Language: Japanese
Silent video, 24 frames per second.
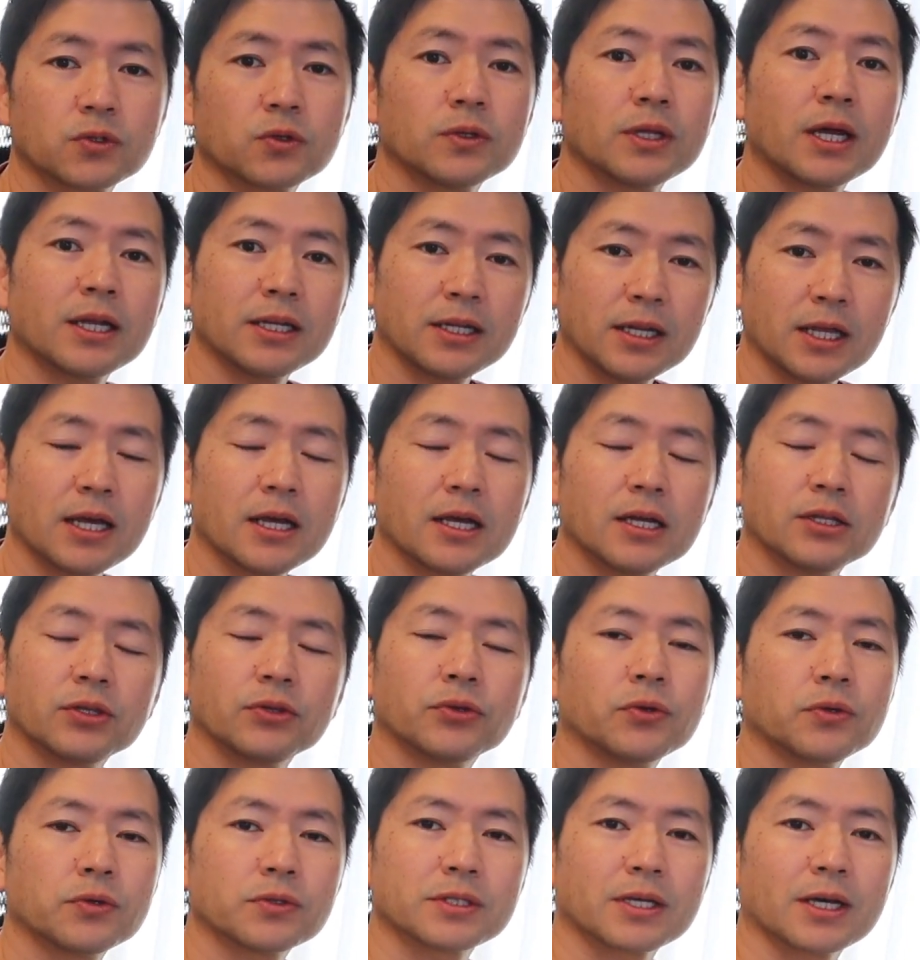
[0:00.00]
そんなにね
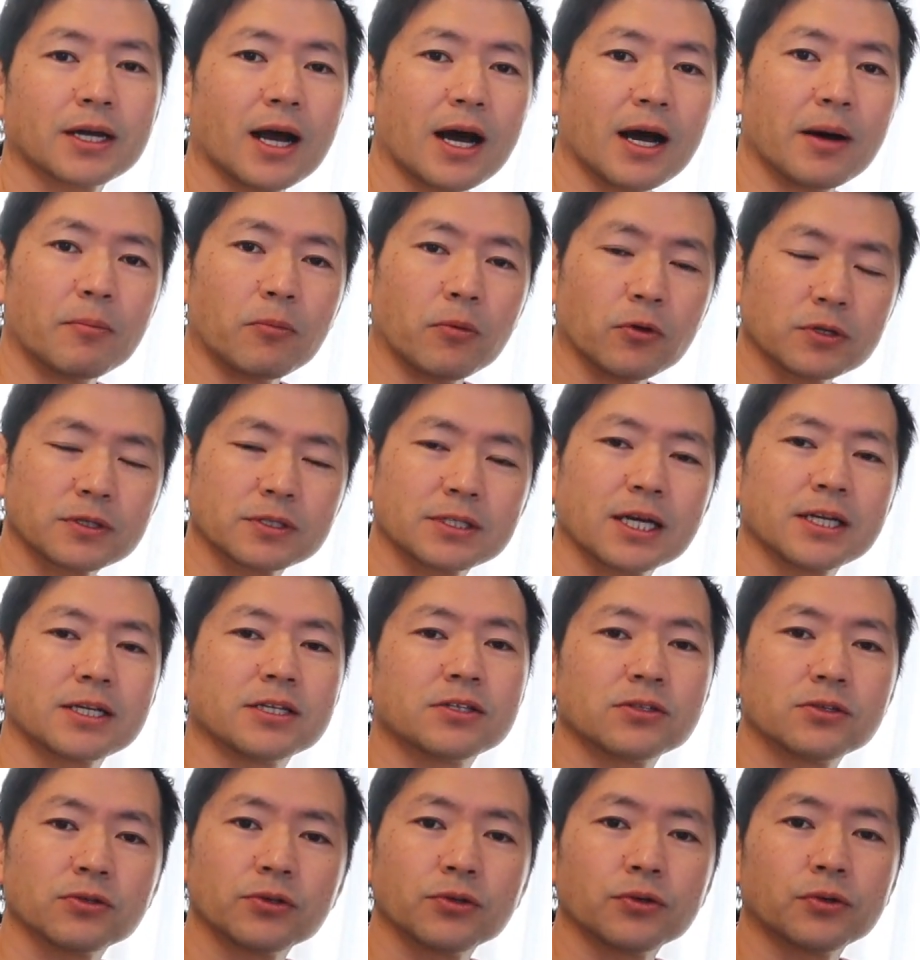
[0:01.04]
動作がもっさ
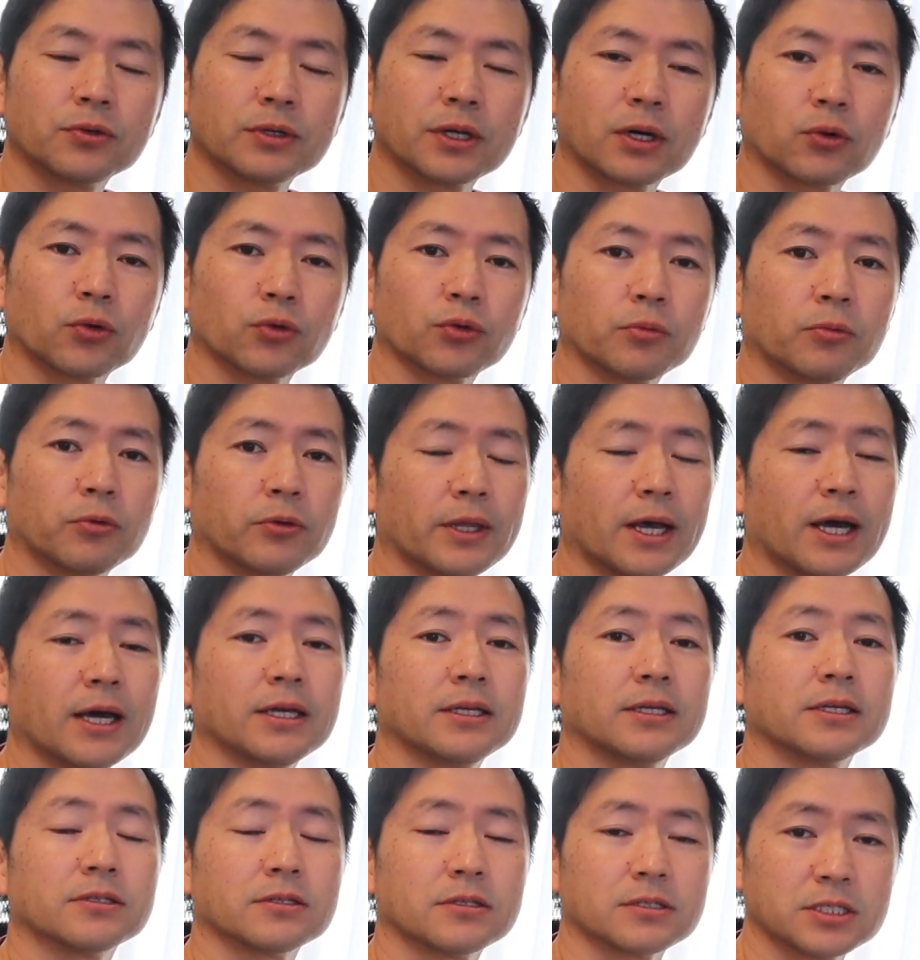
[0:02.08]
りするようなこともな
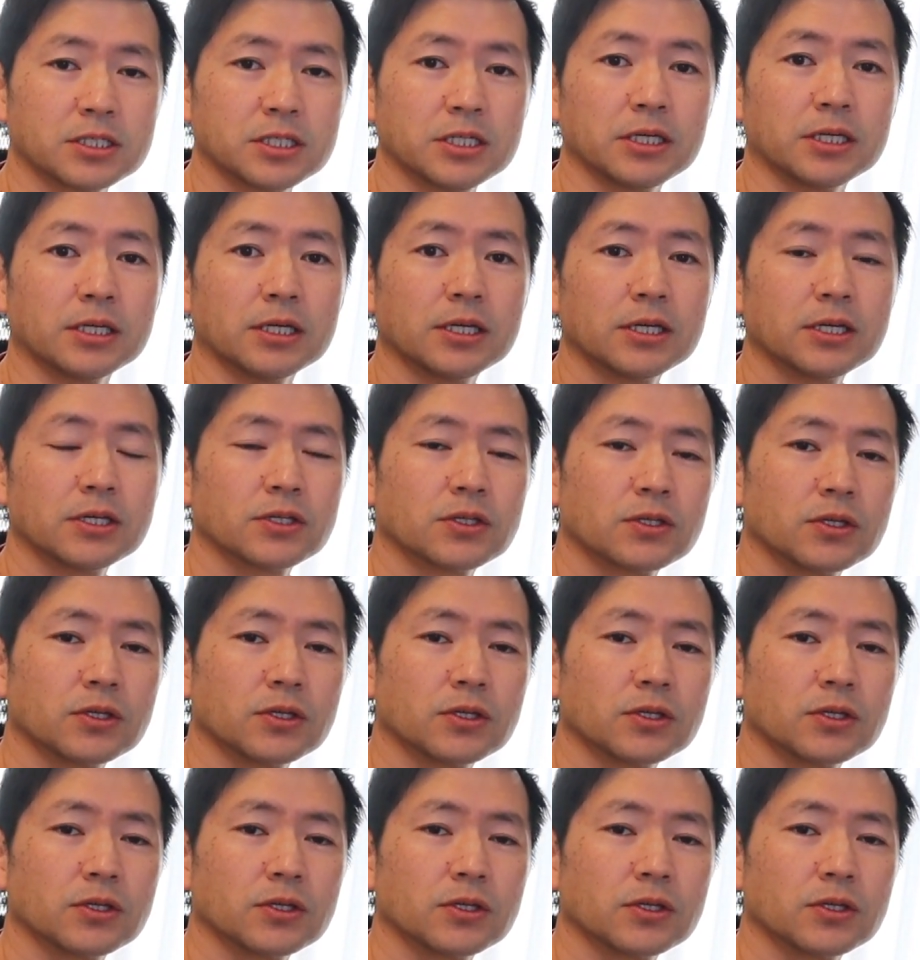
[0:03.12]
いですし、